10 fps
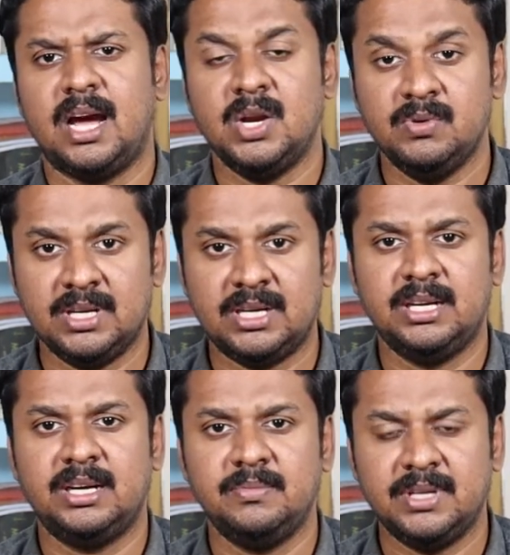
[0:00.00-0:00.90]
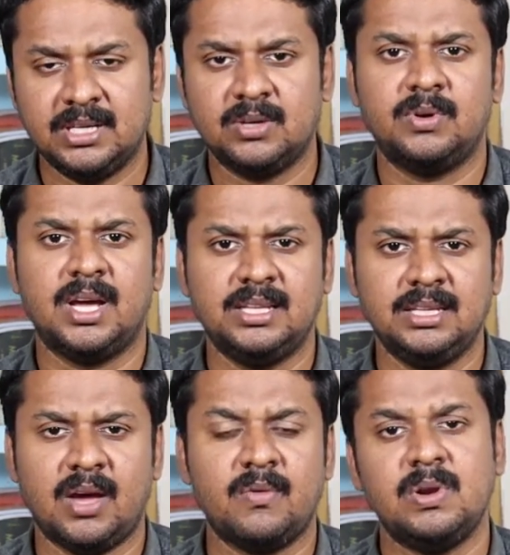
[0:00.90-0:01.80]
அலுவலர்களிடம் இருக்கக்கூடாது
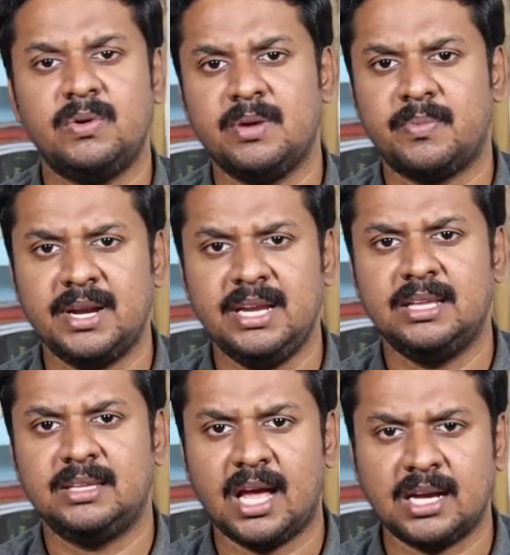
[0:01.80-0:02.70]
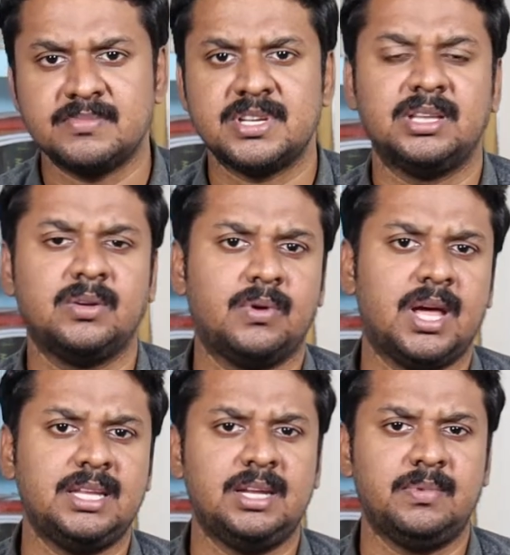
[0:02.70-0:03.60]
அவர்களுடைய பணியில் அது தாக்கம்
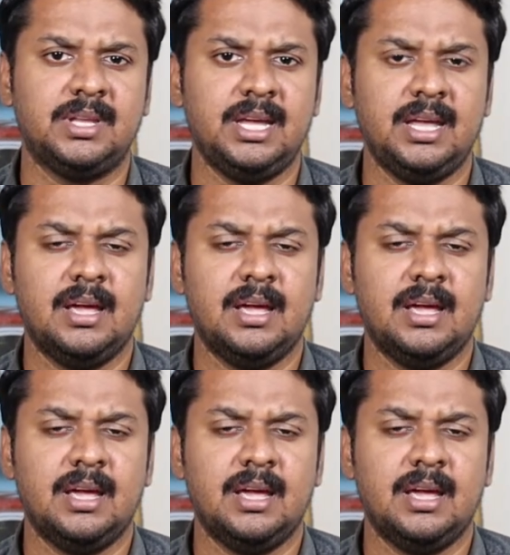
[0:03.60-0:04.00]
செலுத்தக்கூடாது என்பதை